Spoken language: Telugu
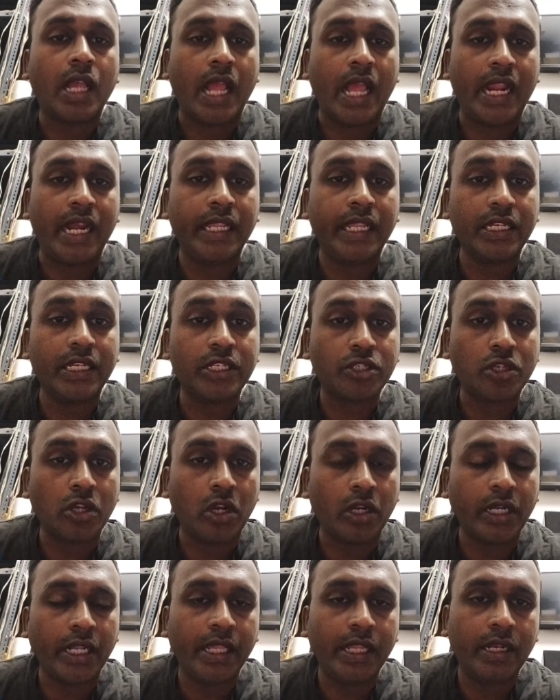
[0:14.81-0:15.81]
అలాగే షార్ట్
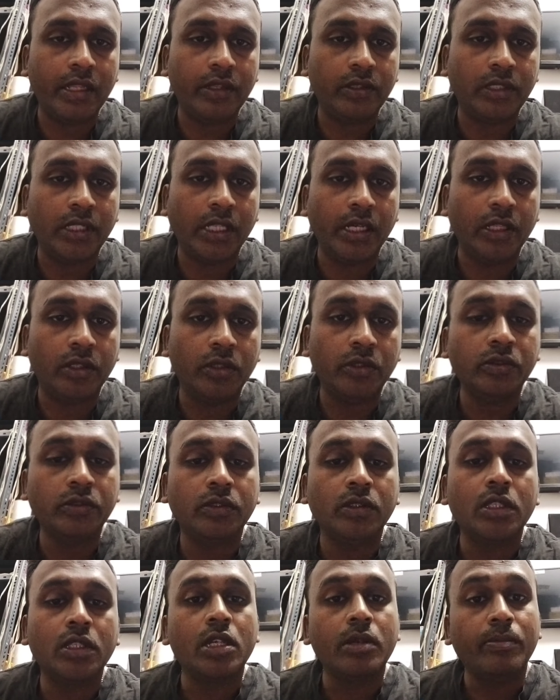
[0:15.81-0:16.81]
అయ్యలేవు తెలియదు
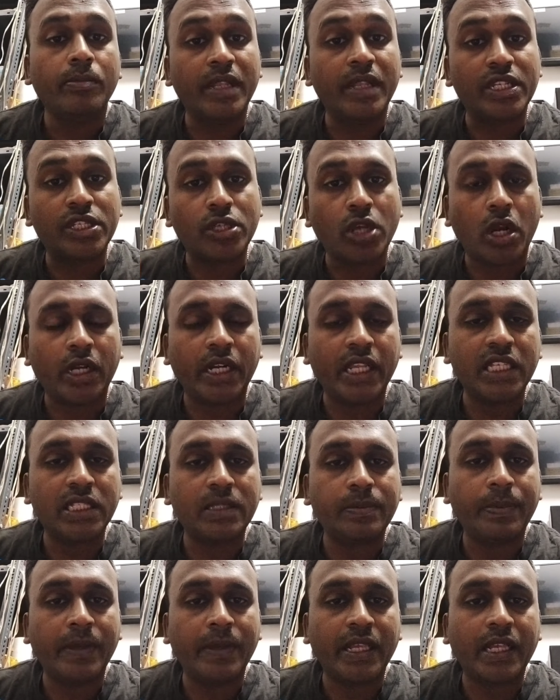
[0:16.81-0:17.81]
మీరు షార్ట్ అయ్యే
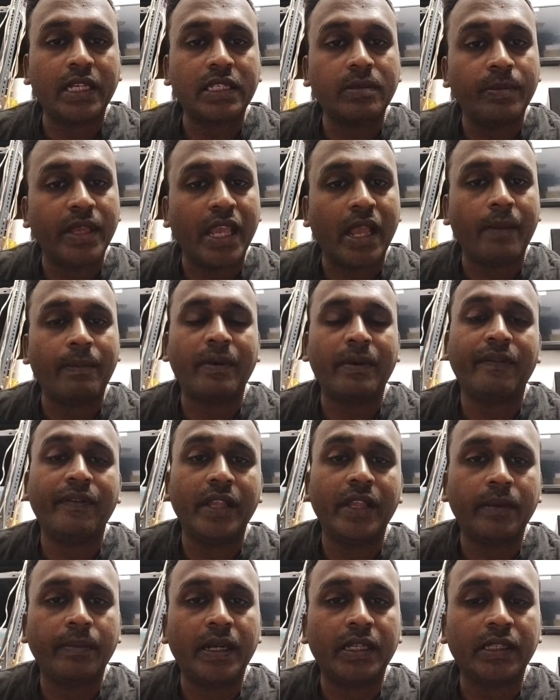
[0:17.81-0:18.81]
స్పీకర్స్ మీ
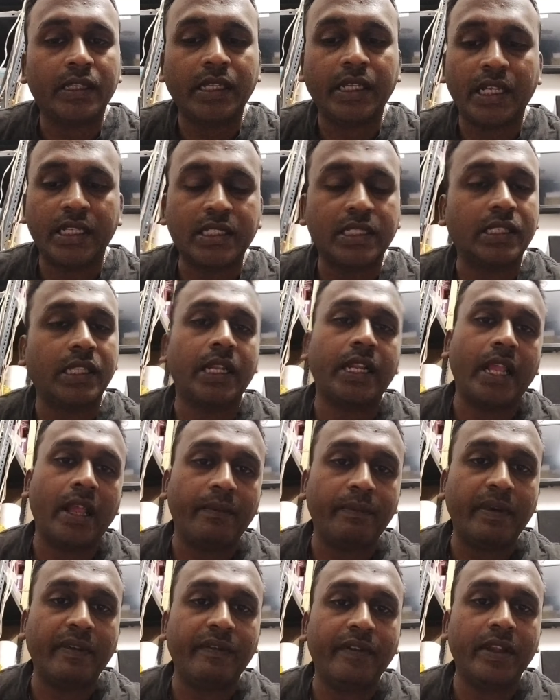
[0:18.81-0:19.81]
యాంప్లిఫైర్కి పెడితే ఖచ్చితంగా
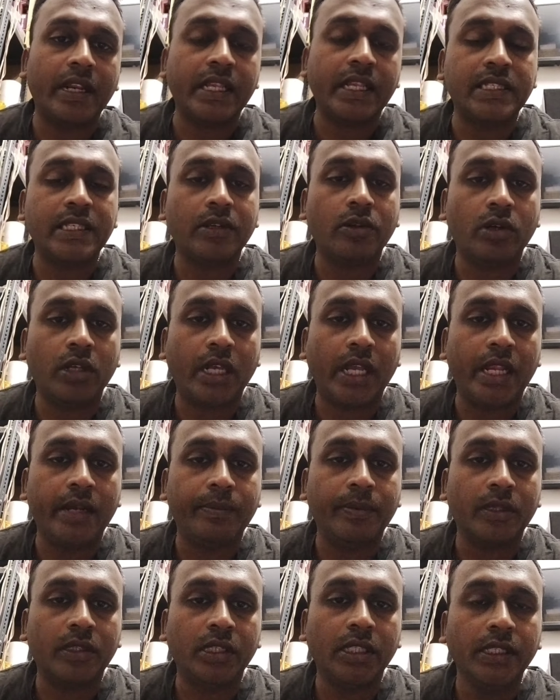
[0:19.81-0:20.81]
యాంప్లిఫైర్ ఐసీ కూడా
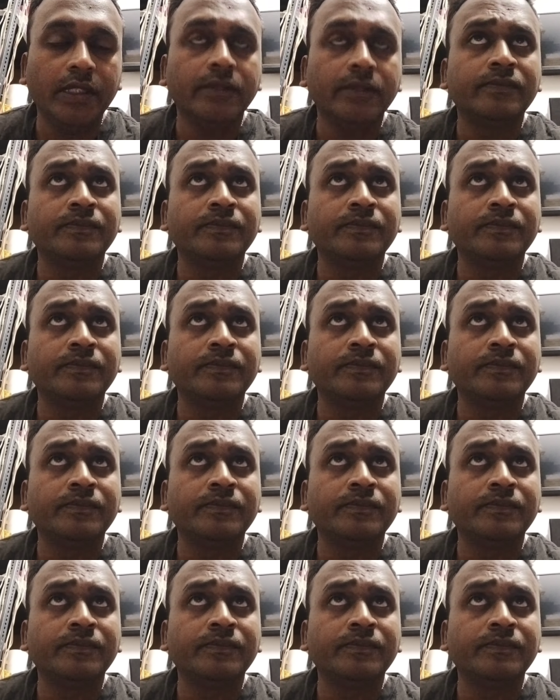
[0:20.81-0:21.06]
కాలిపోద్ది